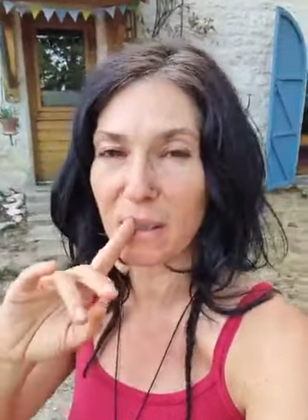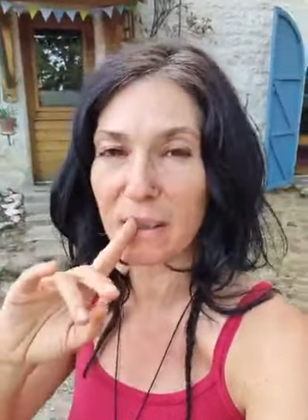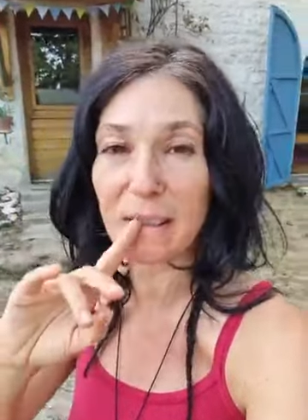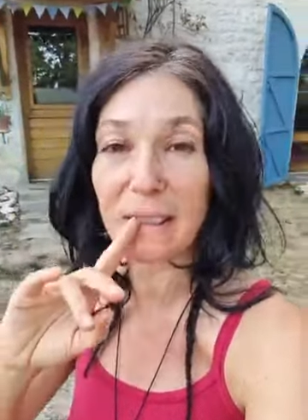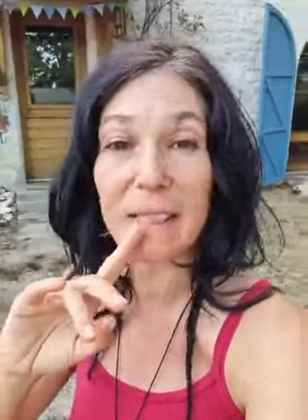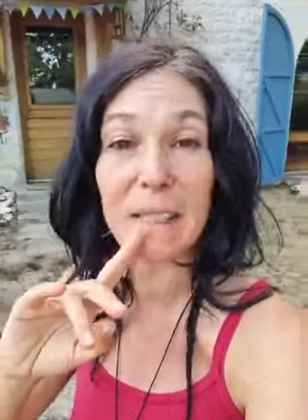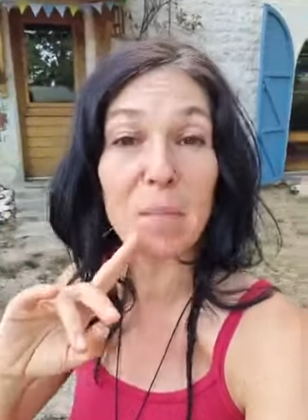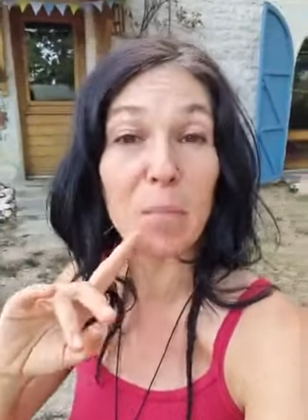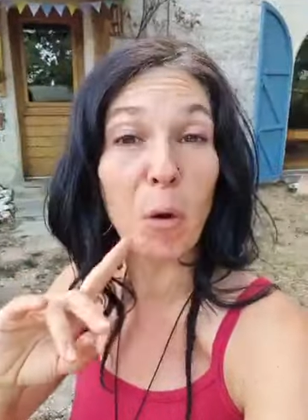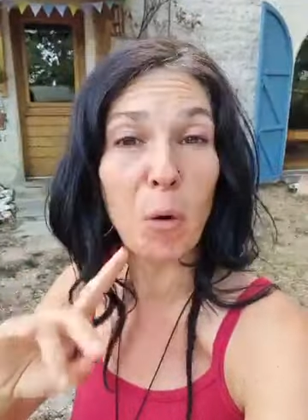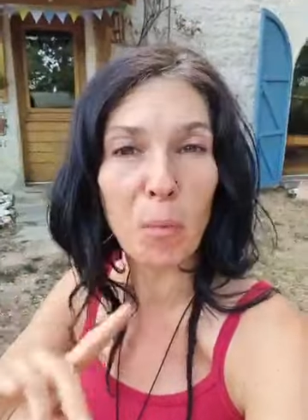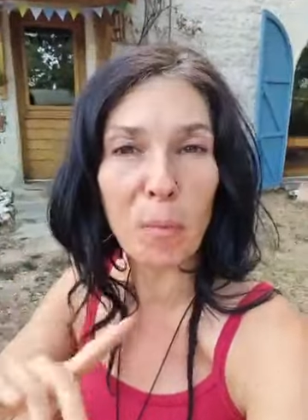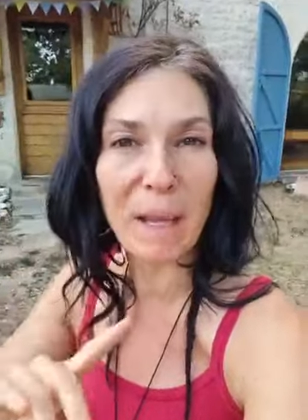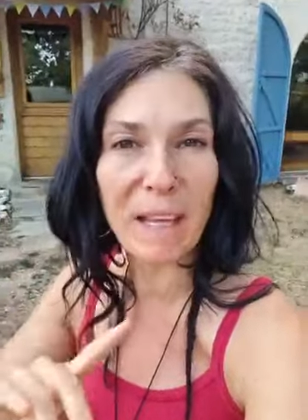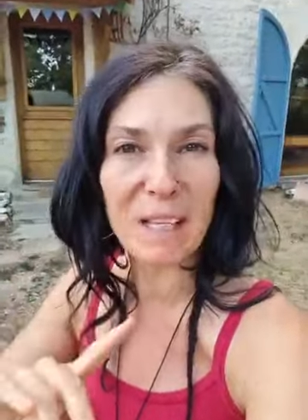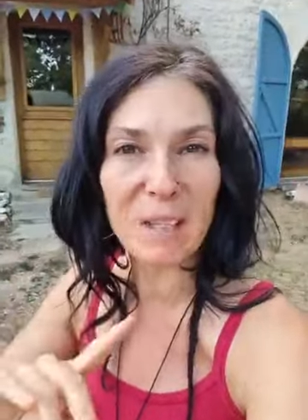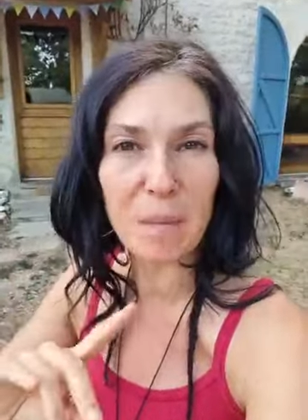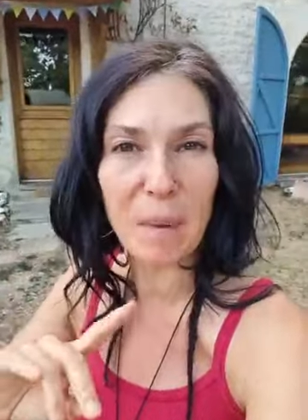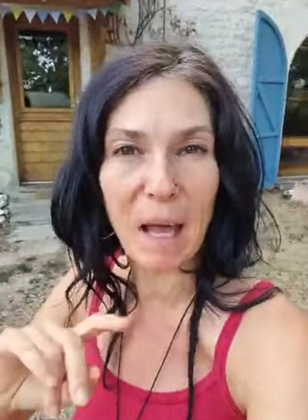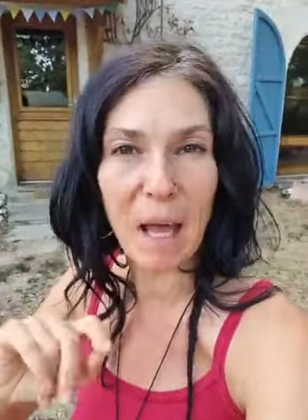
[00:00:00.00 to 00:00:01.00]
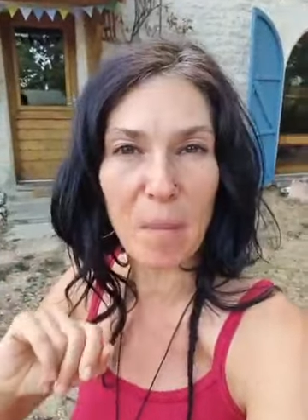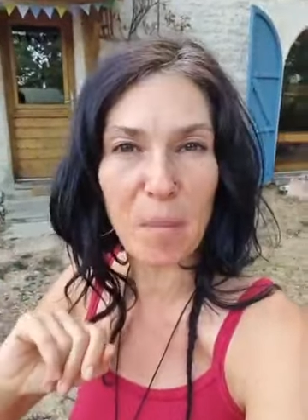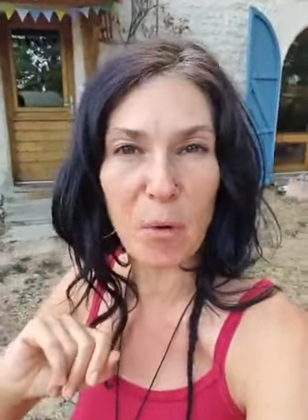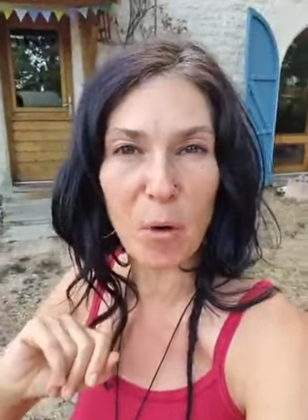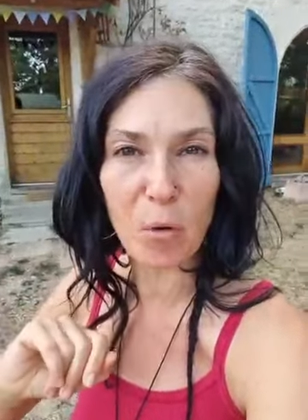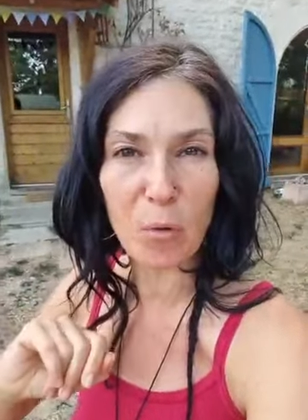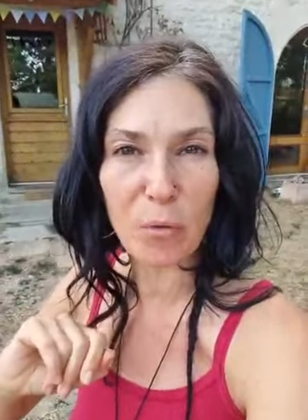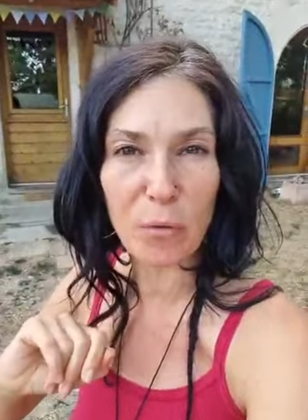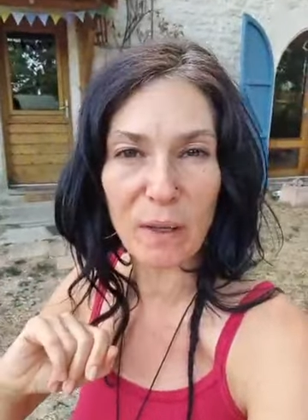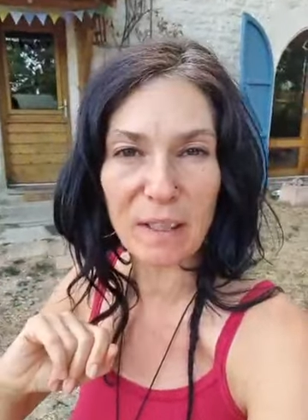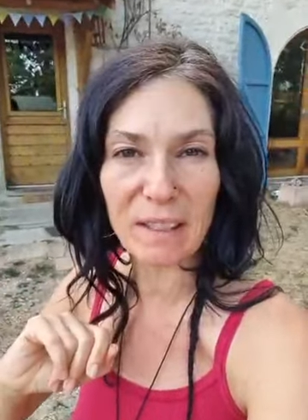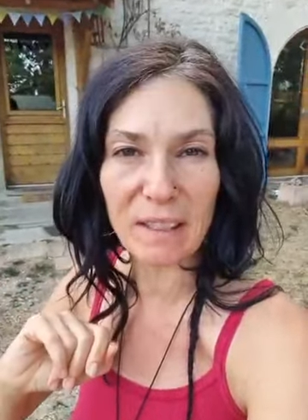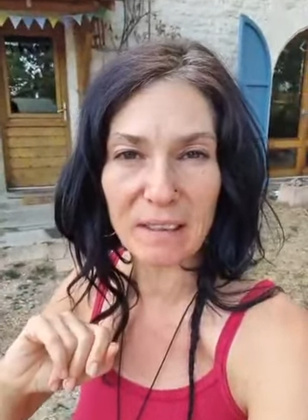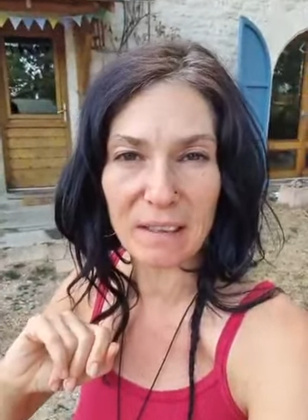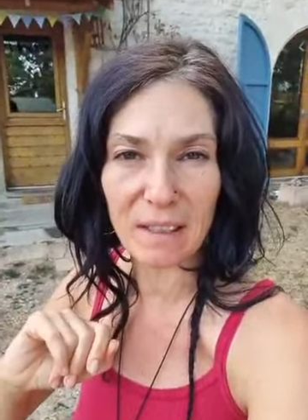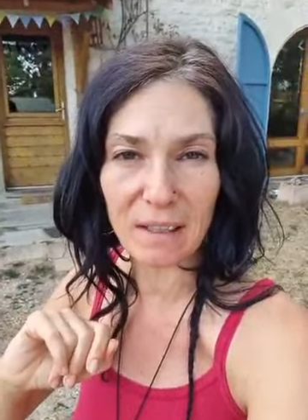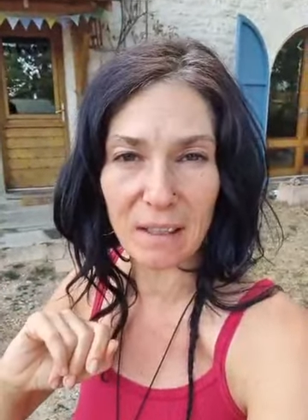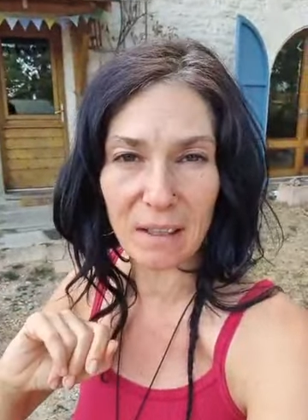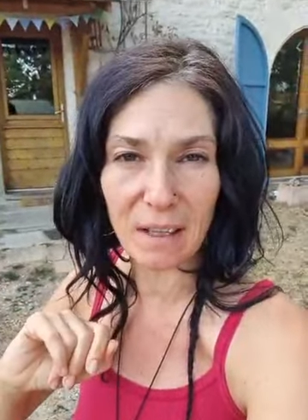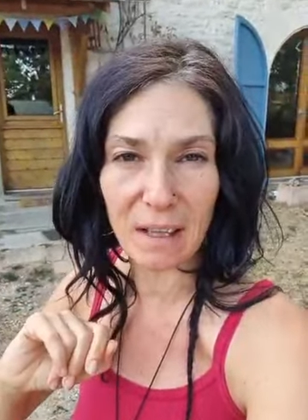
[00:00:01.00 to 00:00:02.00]
qui m'embête par rapport au
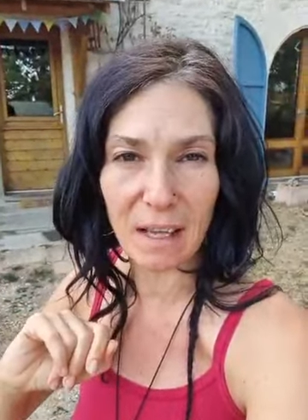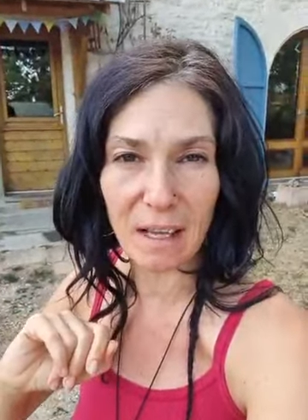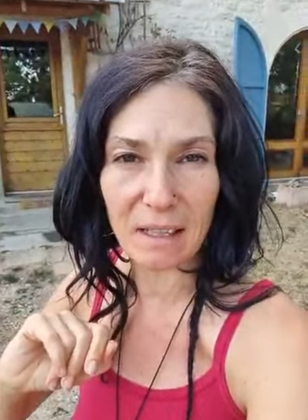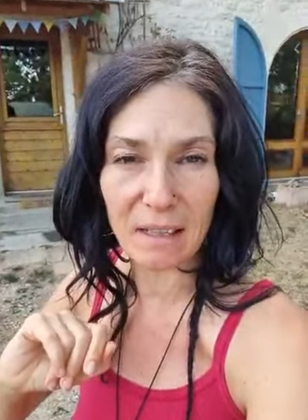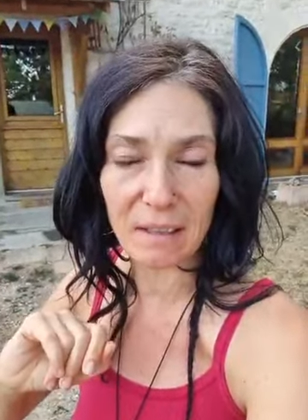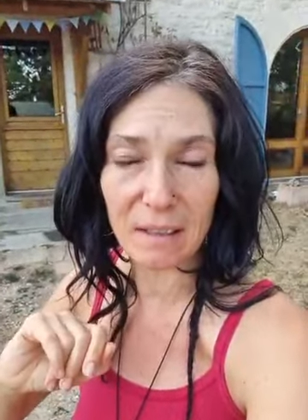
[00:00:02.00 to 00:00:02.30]
fait euh,